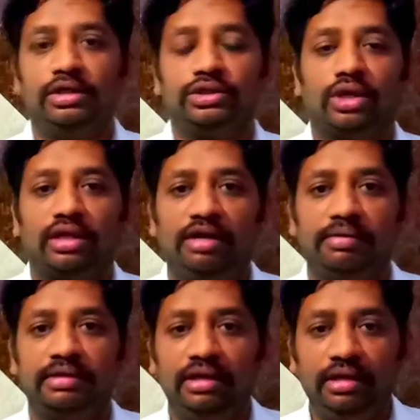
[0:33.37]
ஸோ அதனால்
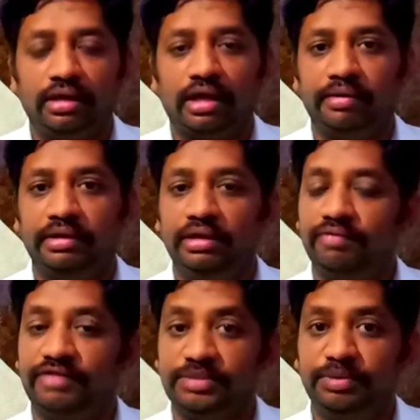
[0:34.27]
வந்து நான் வந்து இந்த
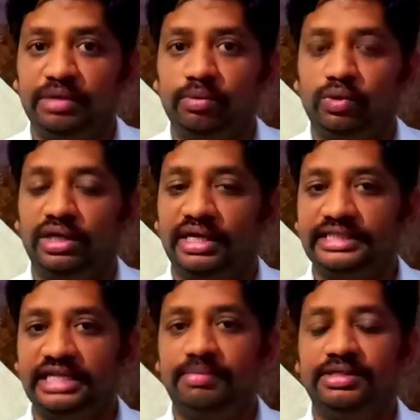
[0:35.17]
ஃபஸ்ட் மிட்டம் உண்டான
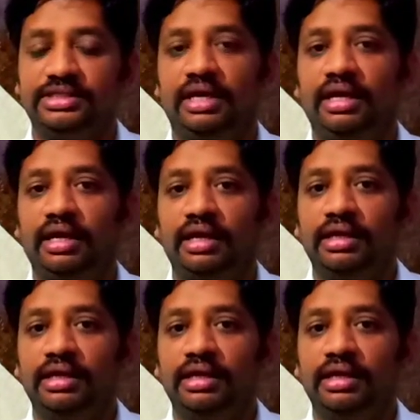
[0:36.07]
சிலபஸ் என்ன